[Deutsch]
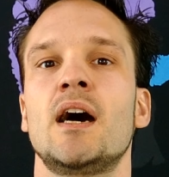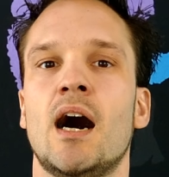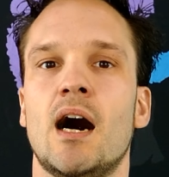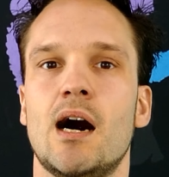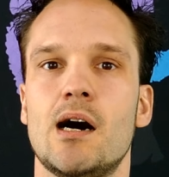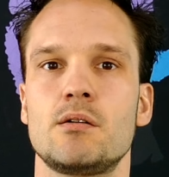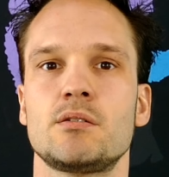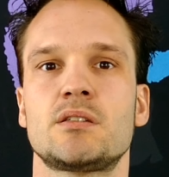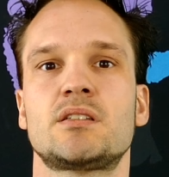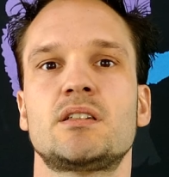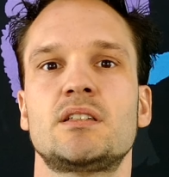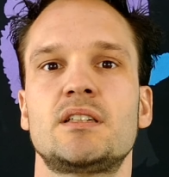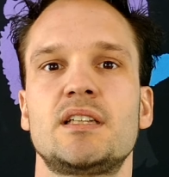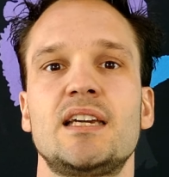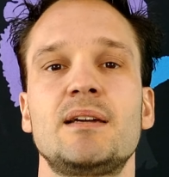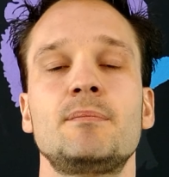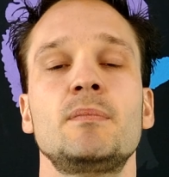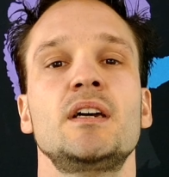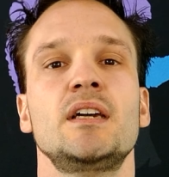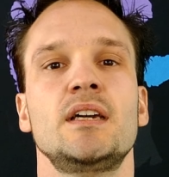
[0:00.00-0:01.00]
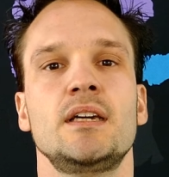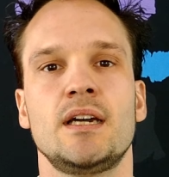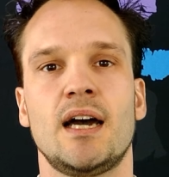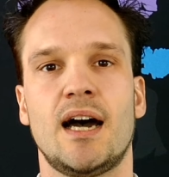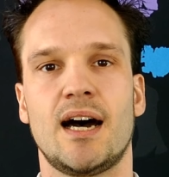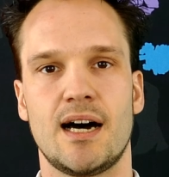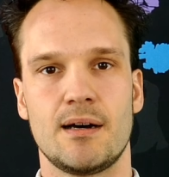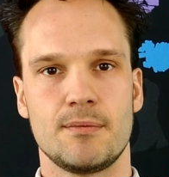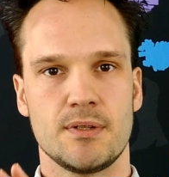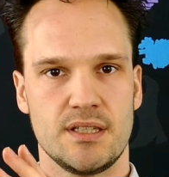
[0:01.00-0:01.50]
Außerdem
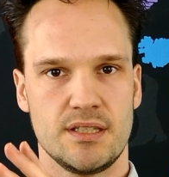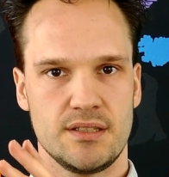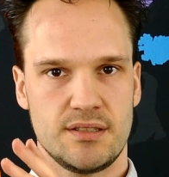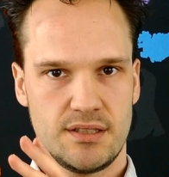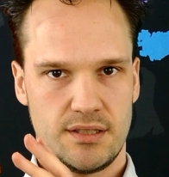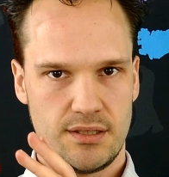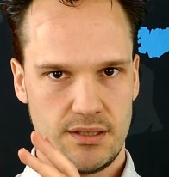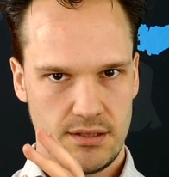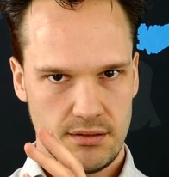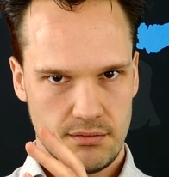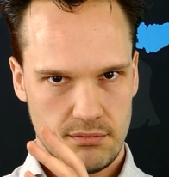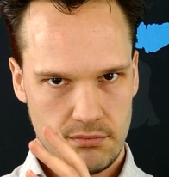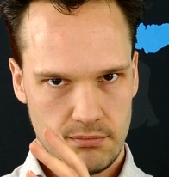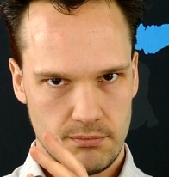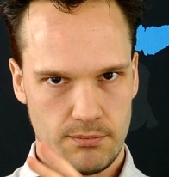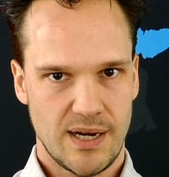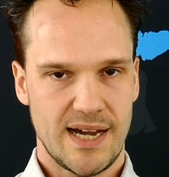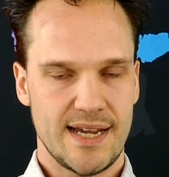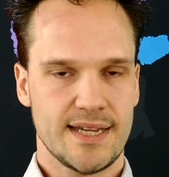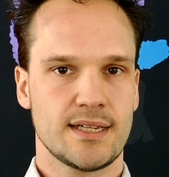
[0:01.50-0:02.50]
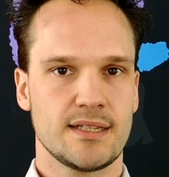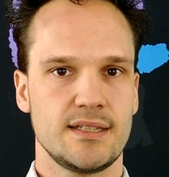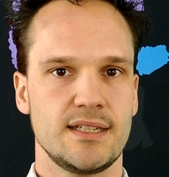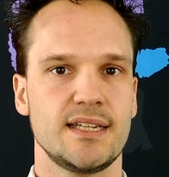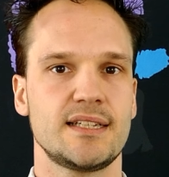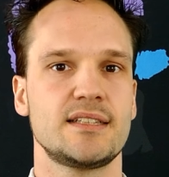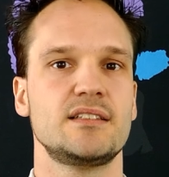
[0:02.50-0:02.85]
habe ich Ihnen beigelegt